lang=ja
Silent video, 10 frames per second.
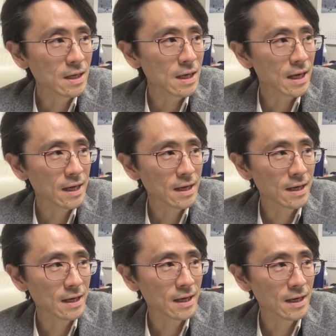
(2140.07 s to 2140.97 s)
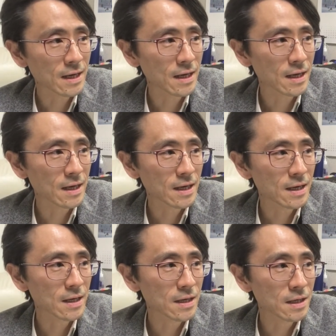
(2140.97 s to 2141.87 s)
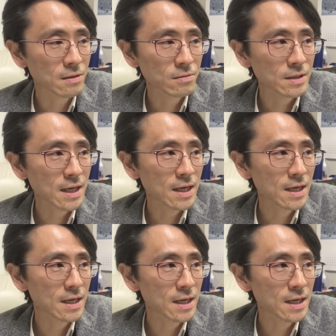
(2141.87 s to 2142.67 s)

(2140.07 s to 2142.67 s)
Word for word: えー、いろんな